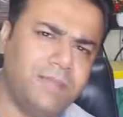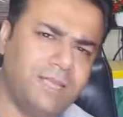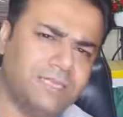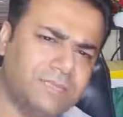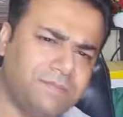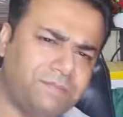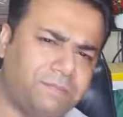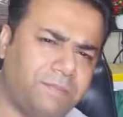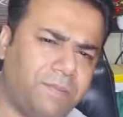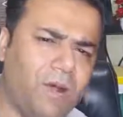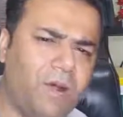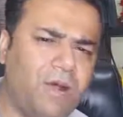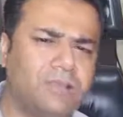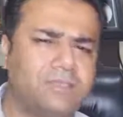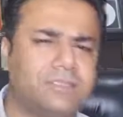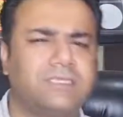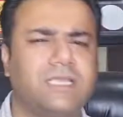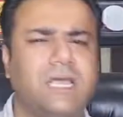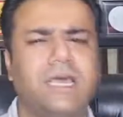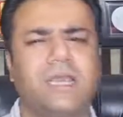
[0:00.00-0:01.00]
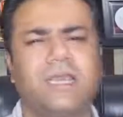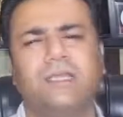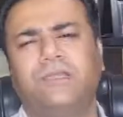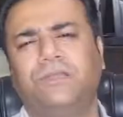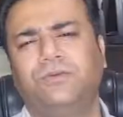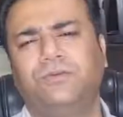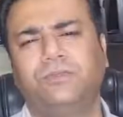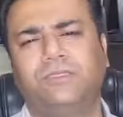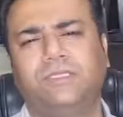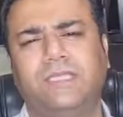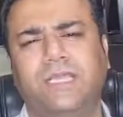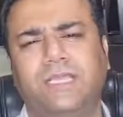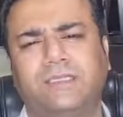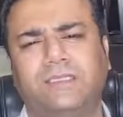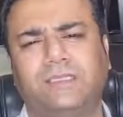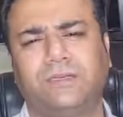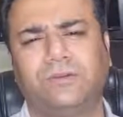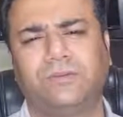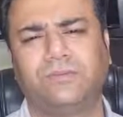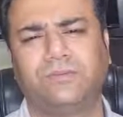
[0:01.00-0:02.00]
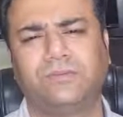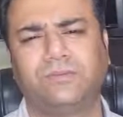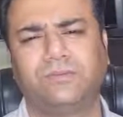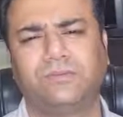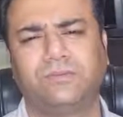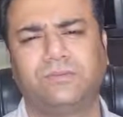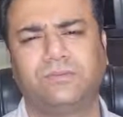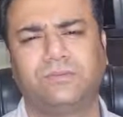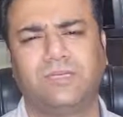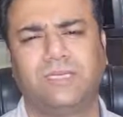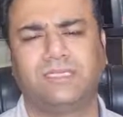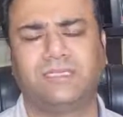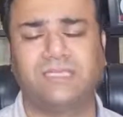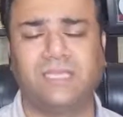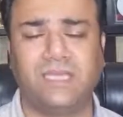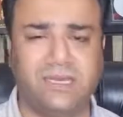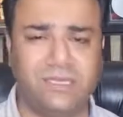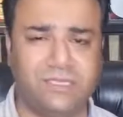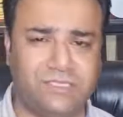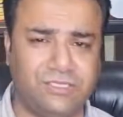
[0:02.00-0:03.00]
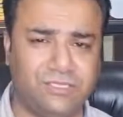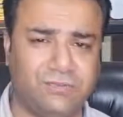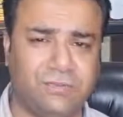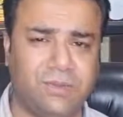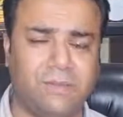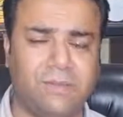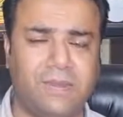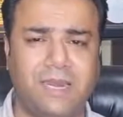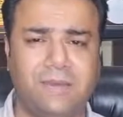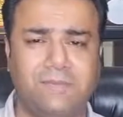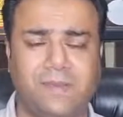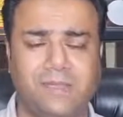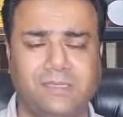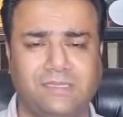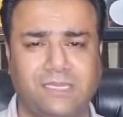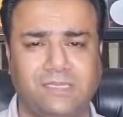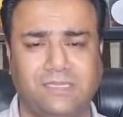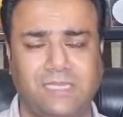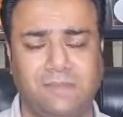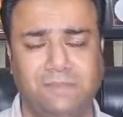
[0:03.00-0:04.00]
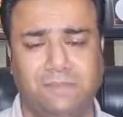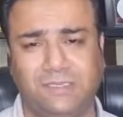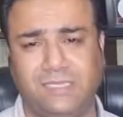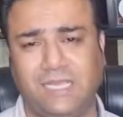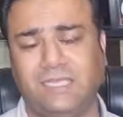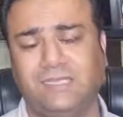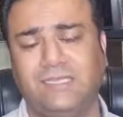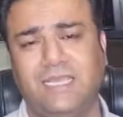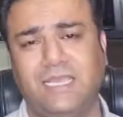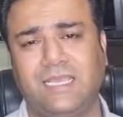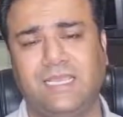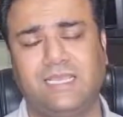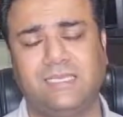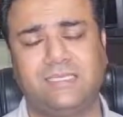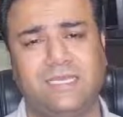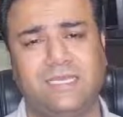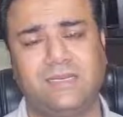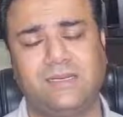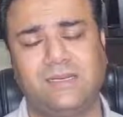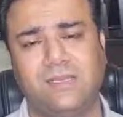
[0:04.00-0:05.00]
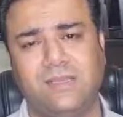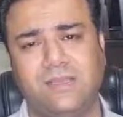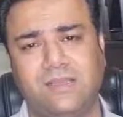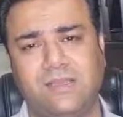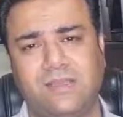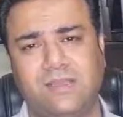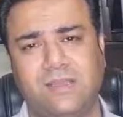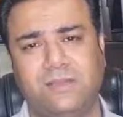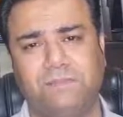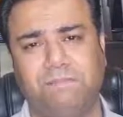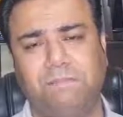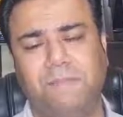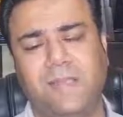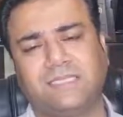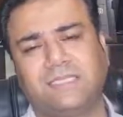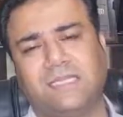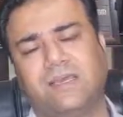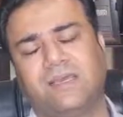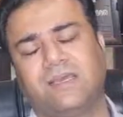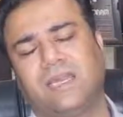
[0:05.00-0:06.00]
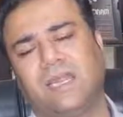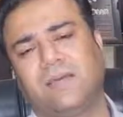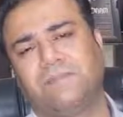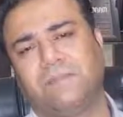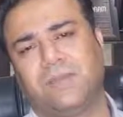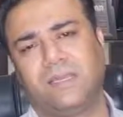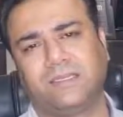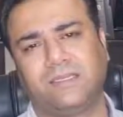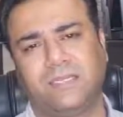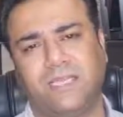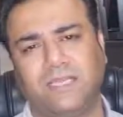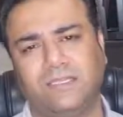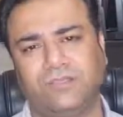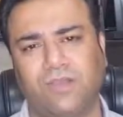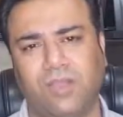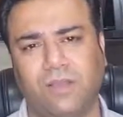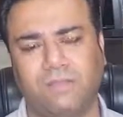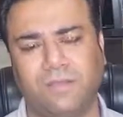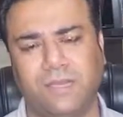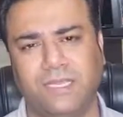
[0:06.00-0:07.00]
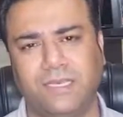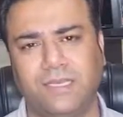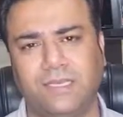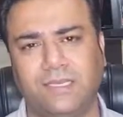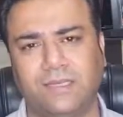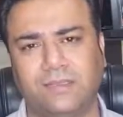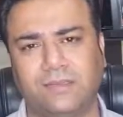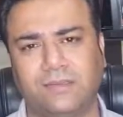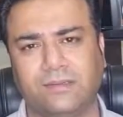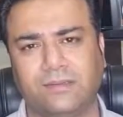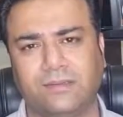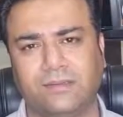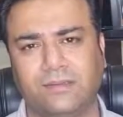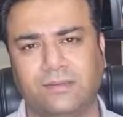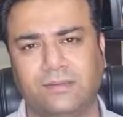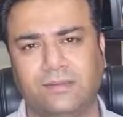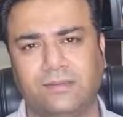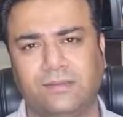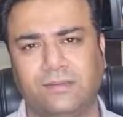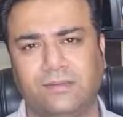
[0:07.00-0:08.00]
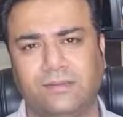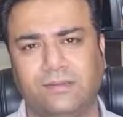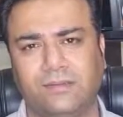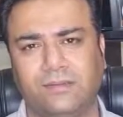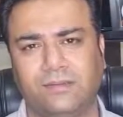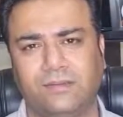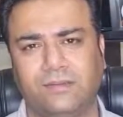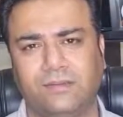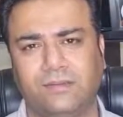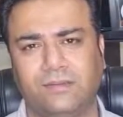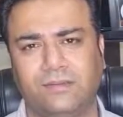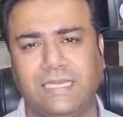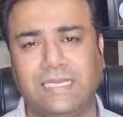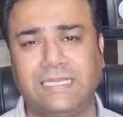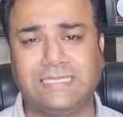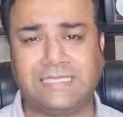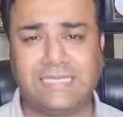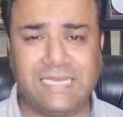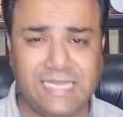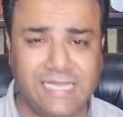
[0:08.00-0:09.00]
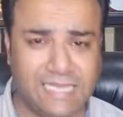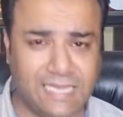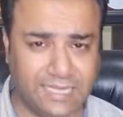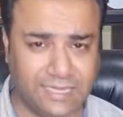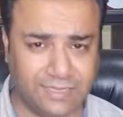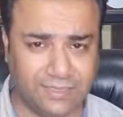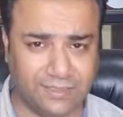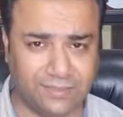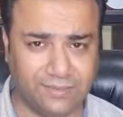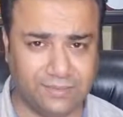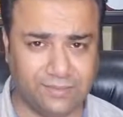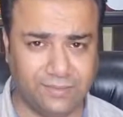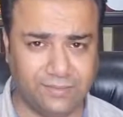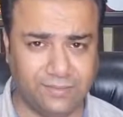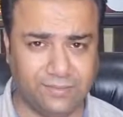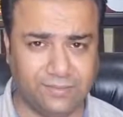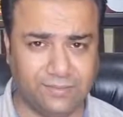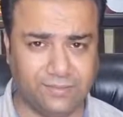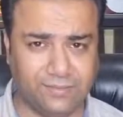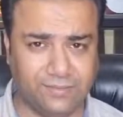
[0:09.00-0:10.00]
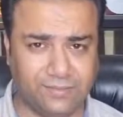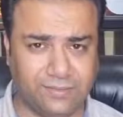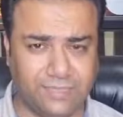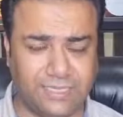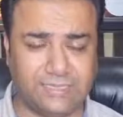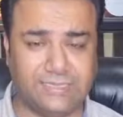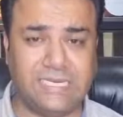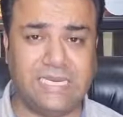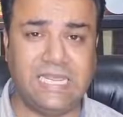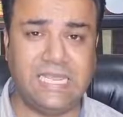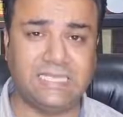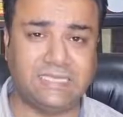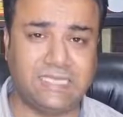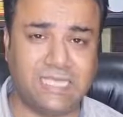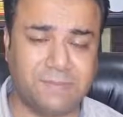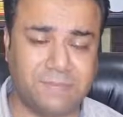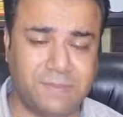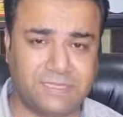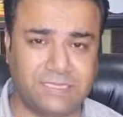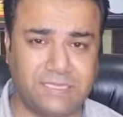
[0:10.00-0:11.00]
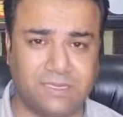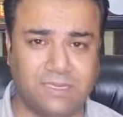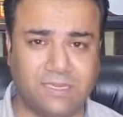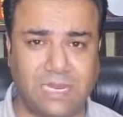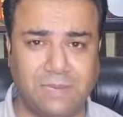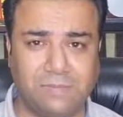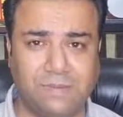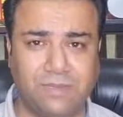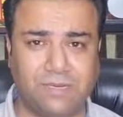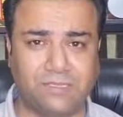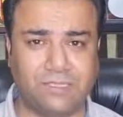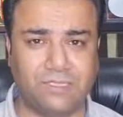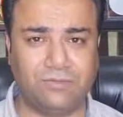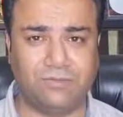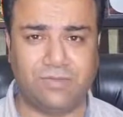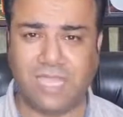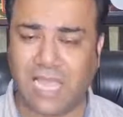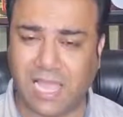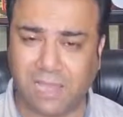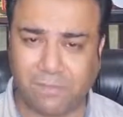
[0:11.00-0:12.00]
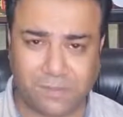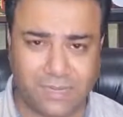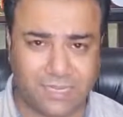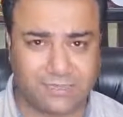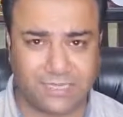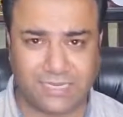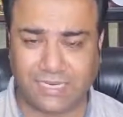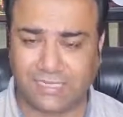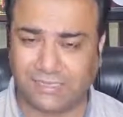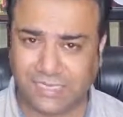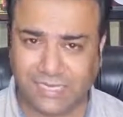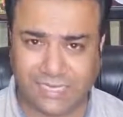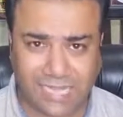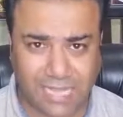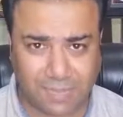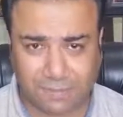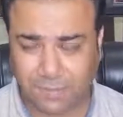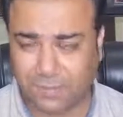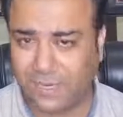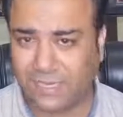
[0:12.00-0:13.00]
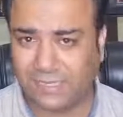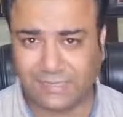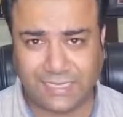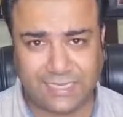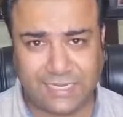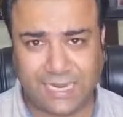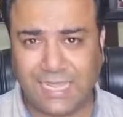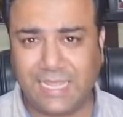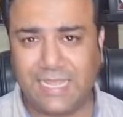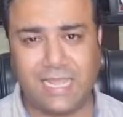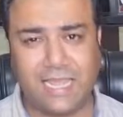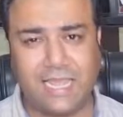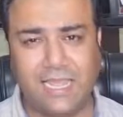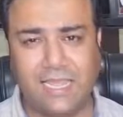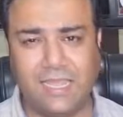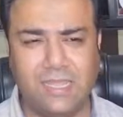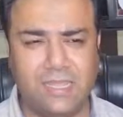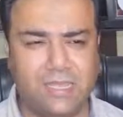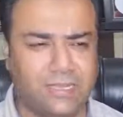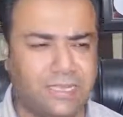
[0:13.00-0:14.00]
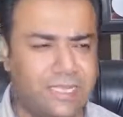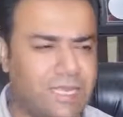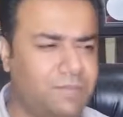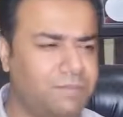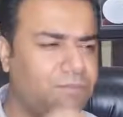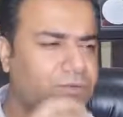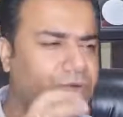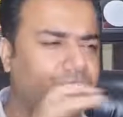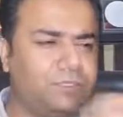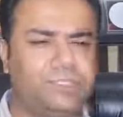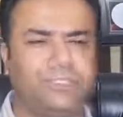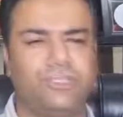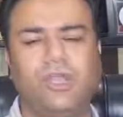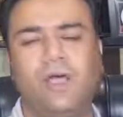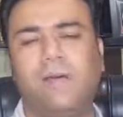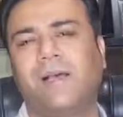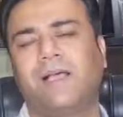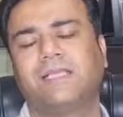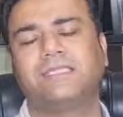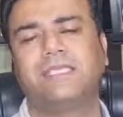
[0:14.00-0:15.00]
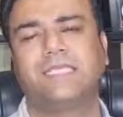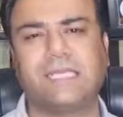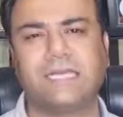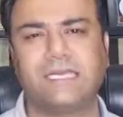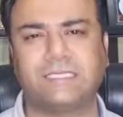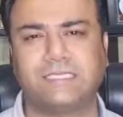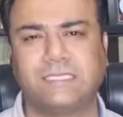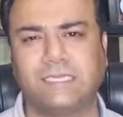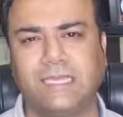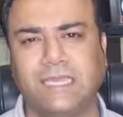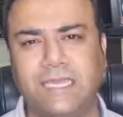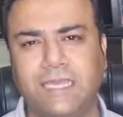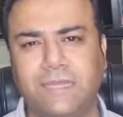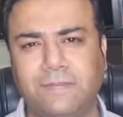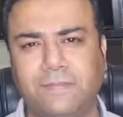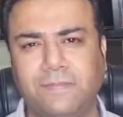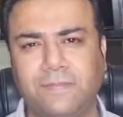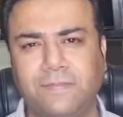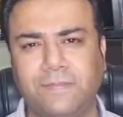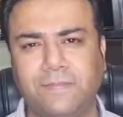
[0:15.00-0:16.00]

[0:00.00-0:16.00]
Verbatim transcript: मैं ऐसे बहुत सारा यूथ देखता हूं कितना रिज्यूम हमारे पास आता है बताते सर पैसा खराब कर दिया जॉब के लिए किस लिए किस लिए इतना पैसा खराब करते हो क्या आपके अंदर इतनी कैपेबिलिटी नहीं है कि हम खुद जॉब हासिल कर सके